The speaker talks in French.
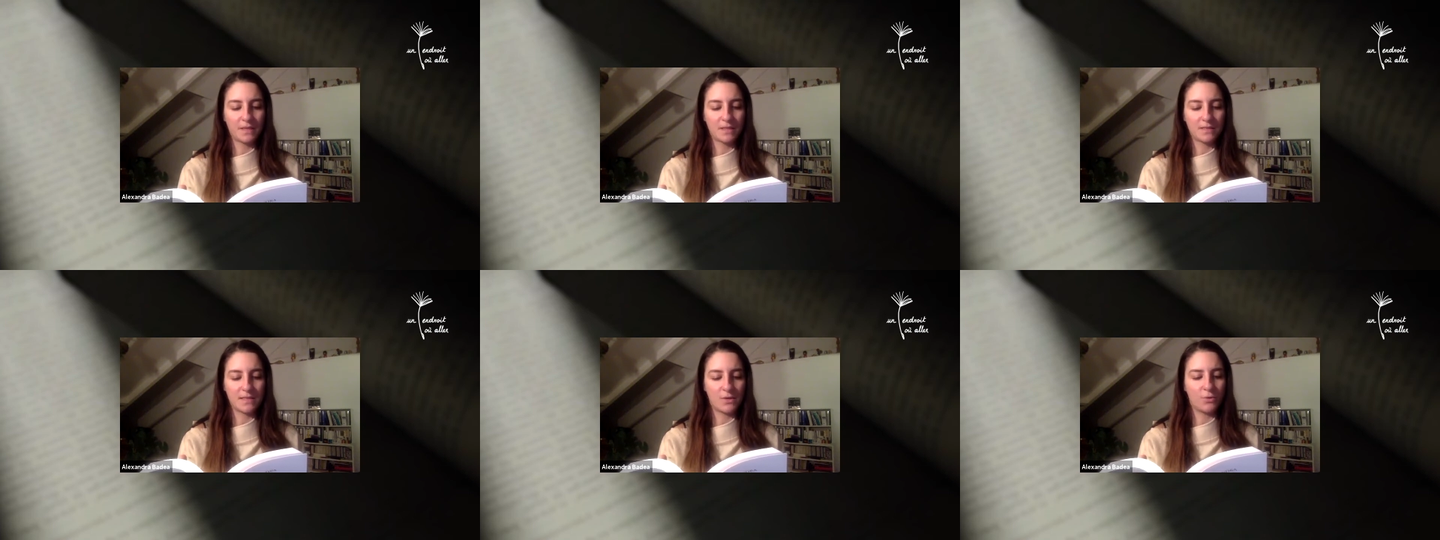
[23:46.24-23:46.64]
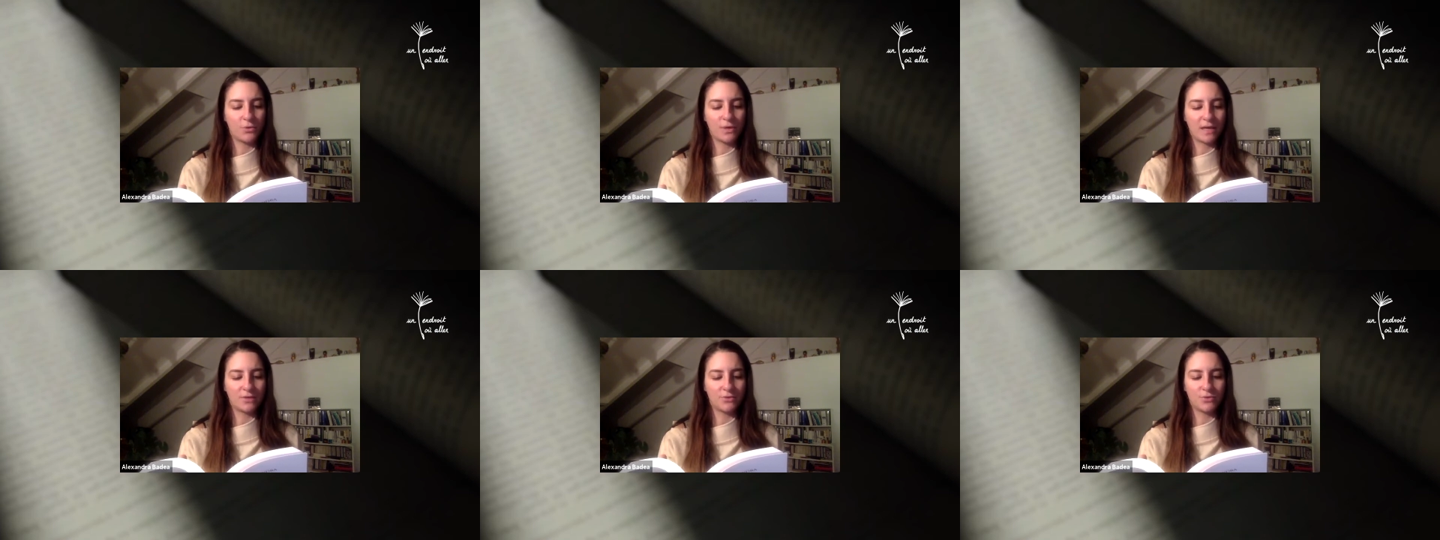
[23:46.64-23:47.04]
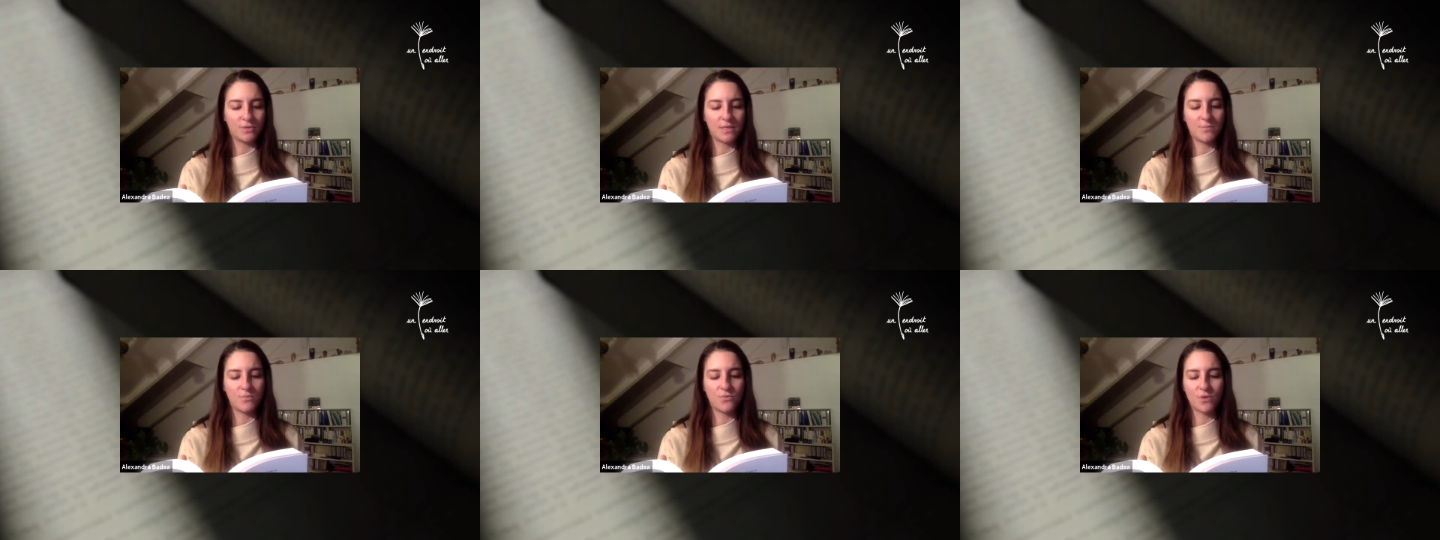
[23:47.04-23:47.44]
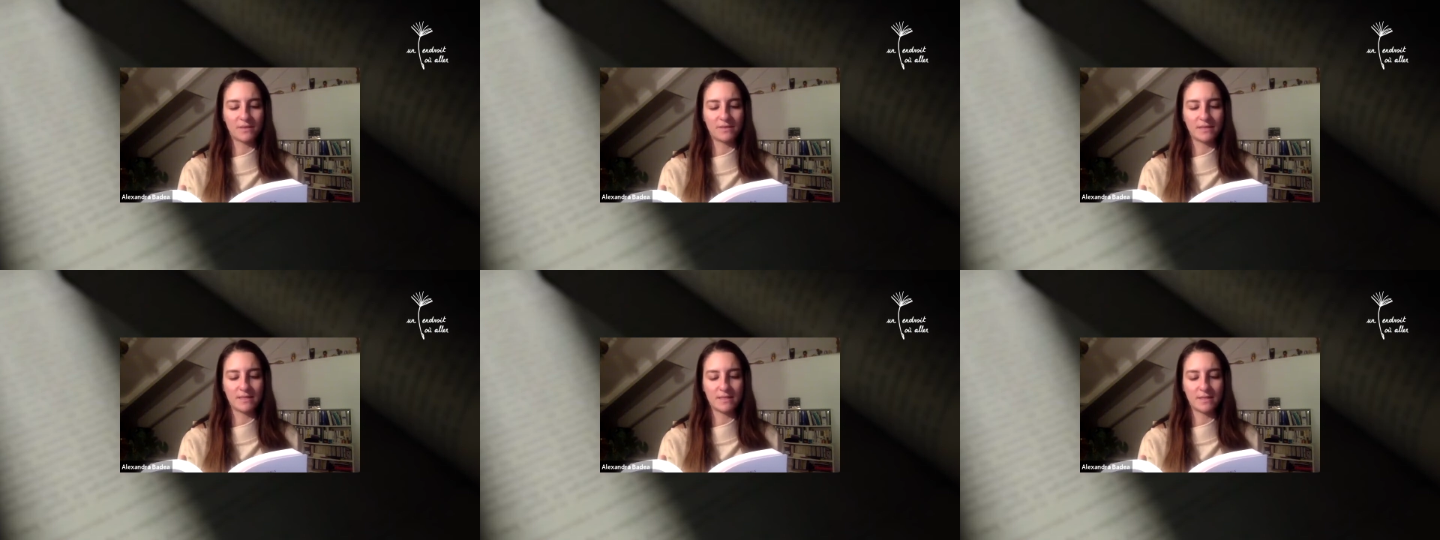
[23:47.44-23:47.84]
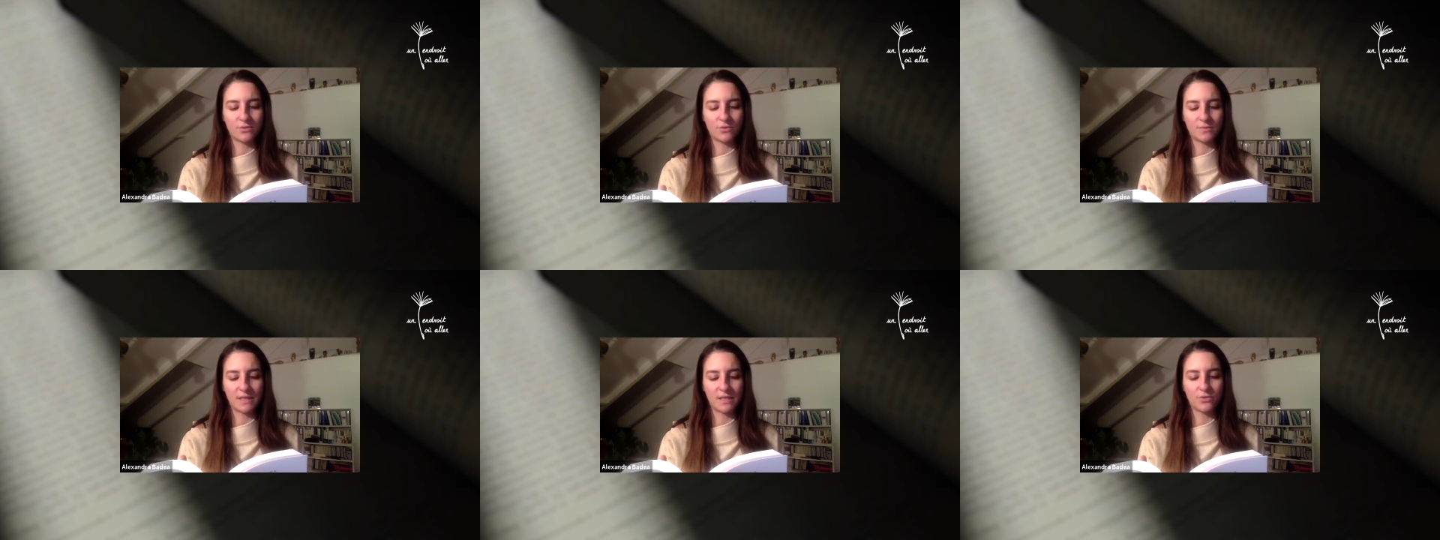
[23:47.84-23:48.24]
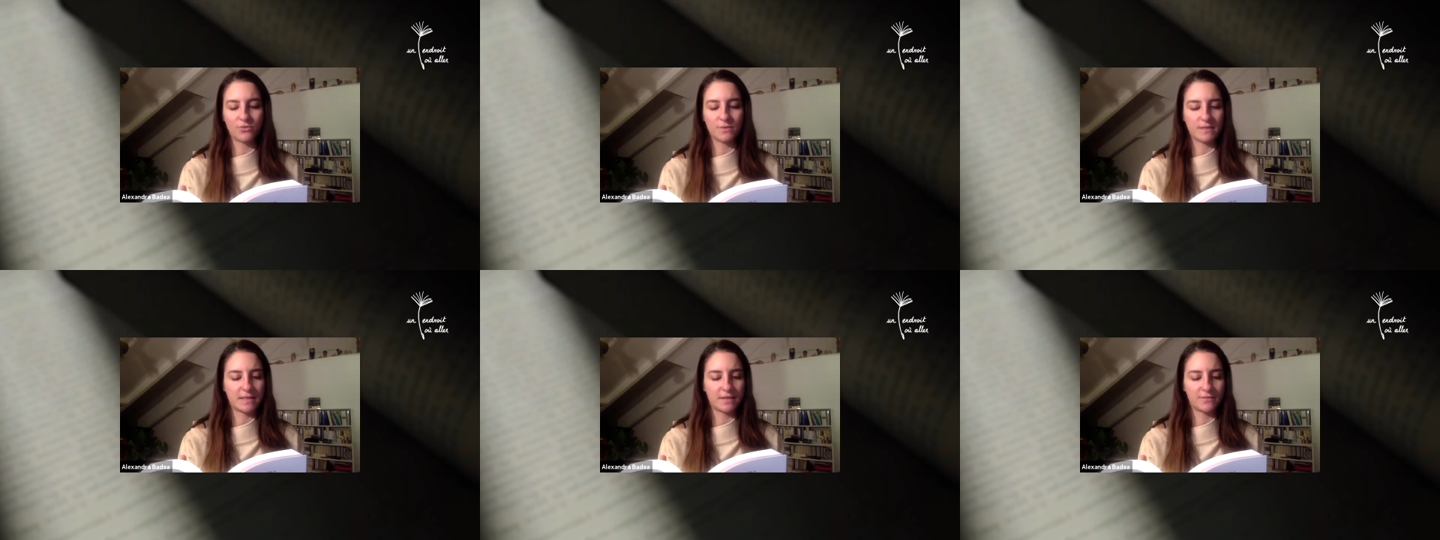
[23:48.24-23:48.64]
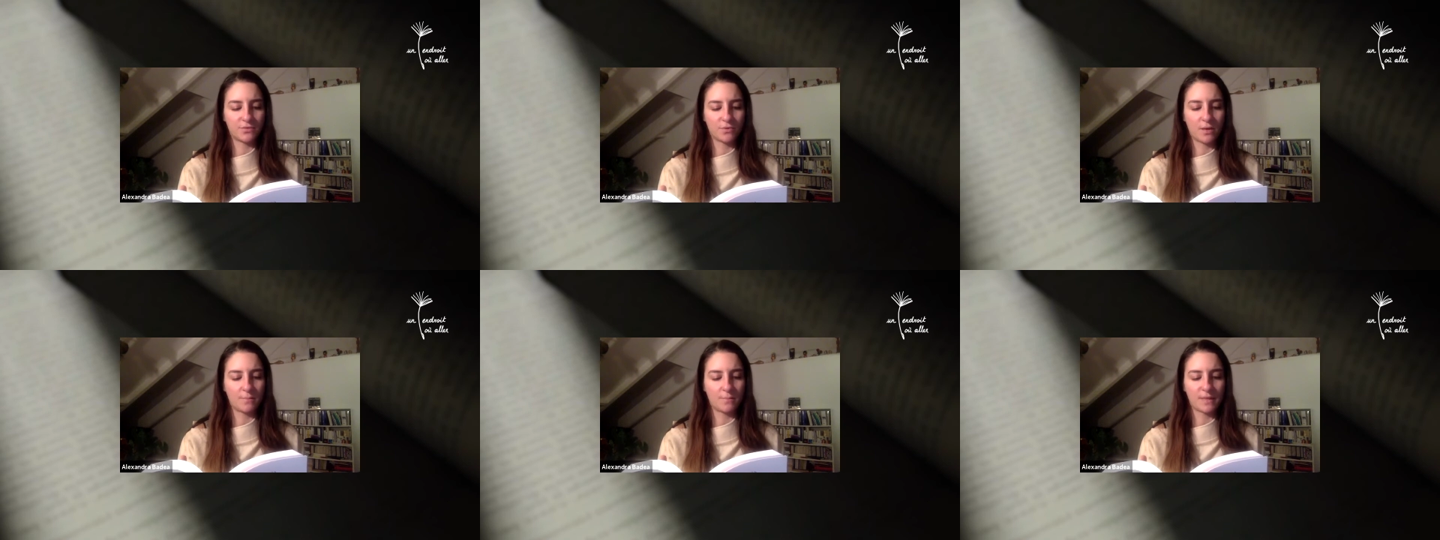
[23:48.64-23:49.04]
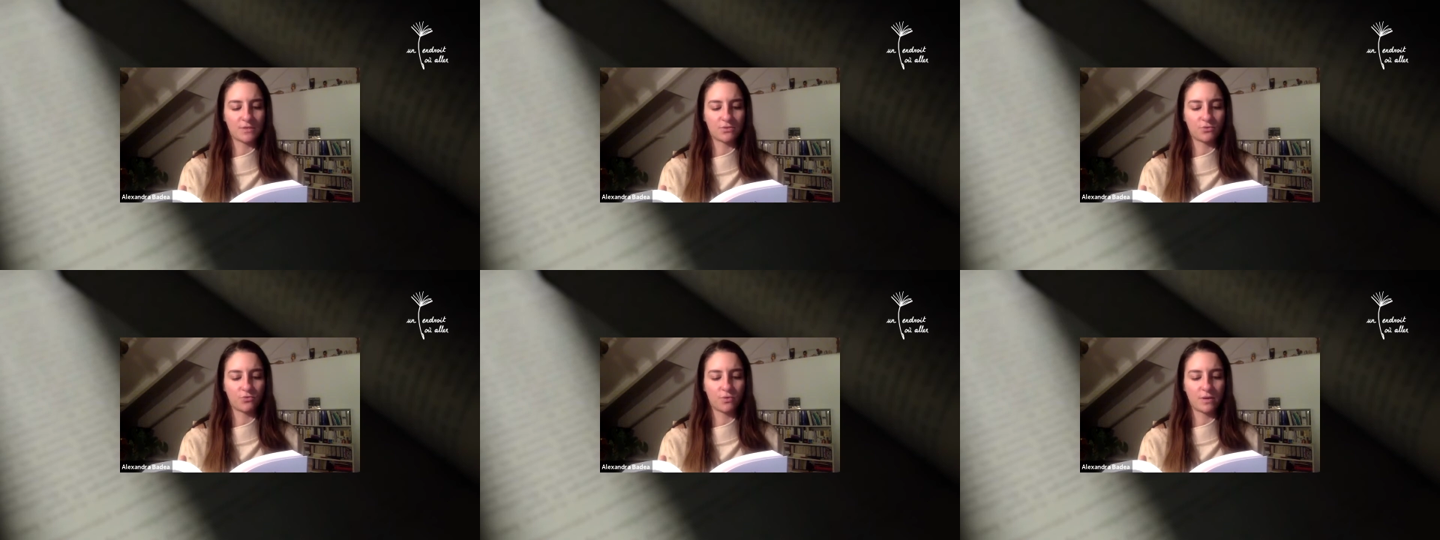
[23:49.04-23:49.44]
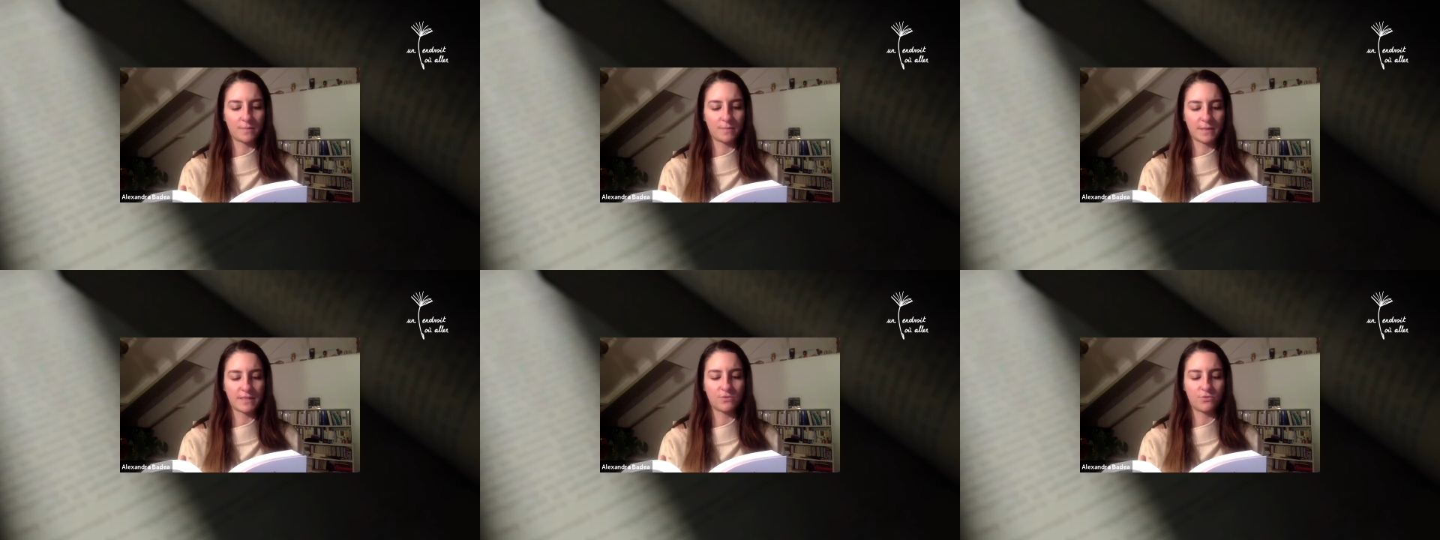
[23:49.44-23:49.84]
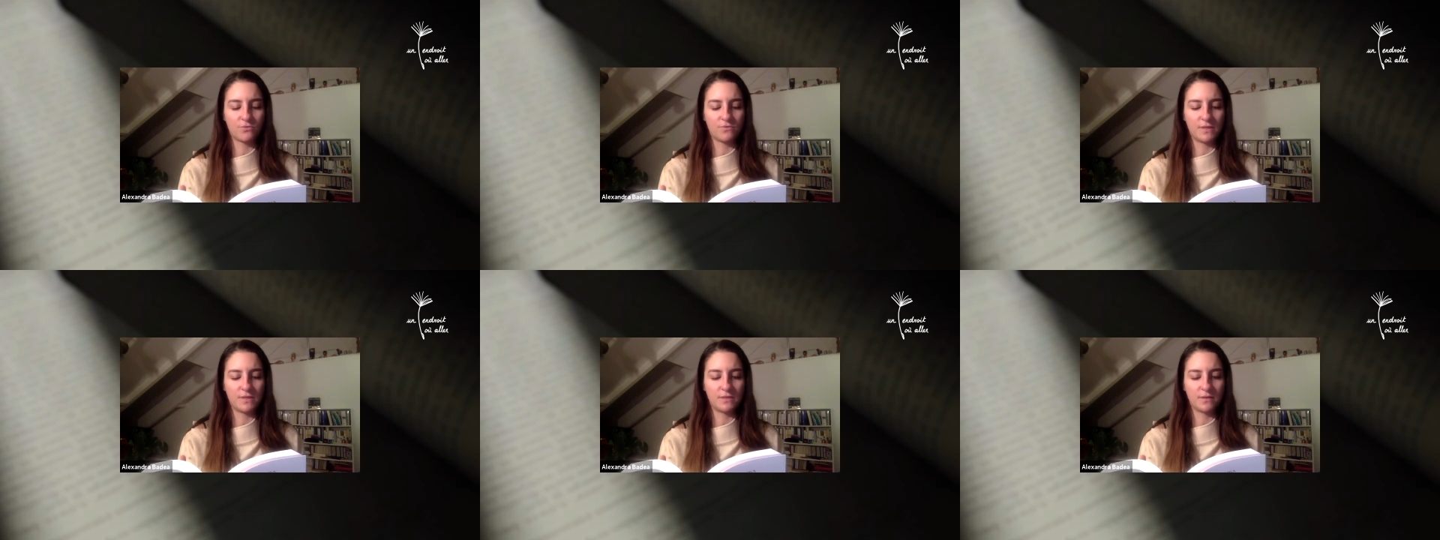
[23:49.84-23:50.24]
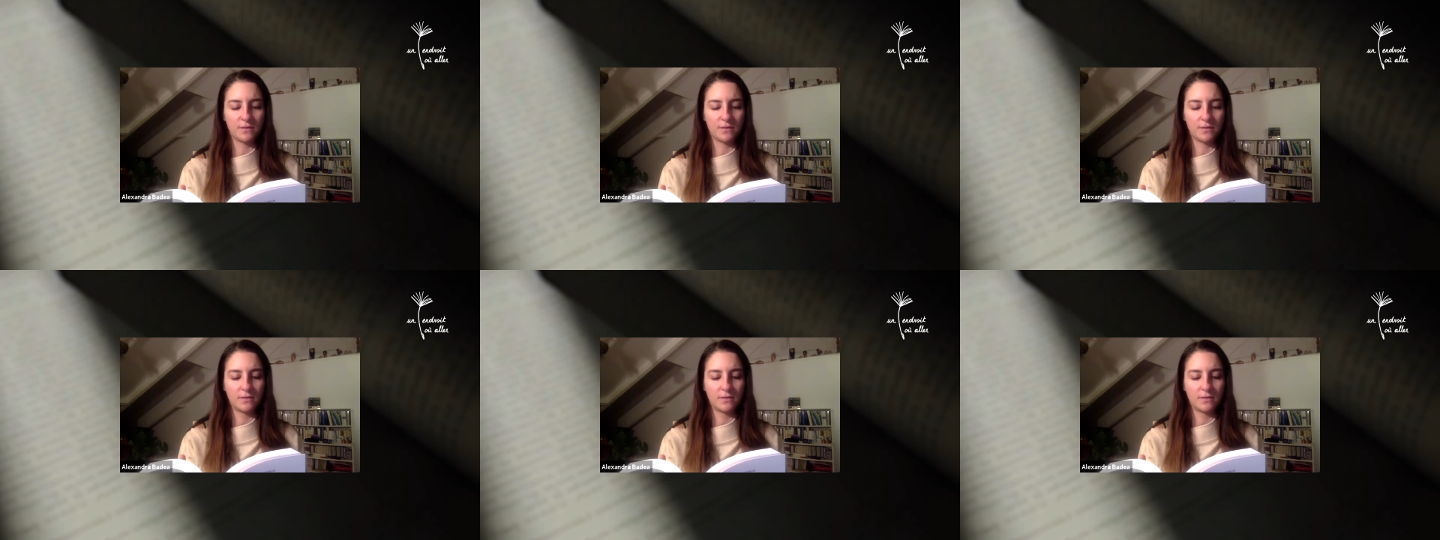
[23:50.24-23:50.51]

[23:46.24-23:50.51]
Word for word: c'est le cas de ces mots entassés comme des concerts sur un présentoir presque vide.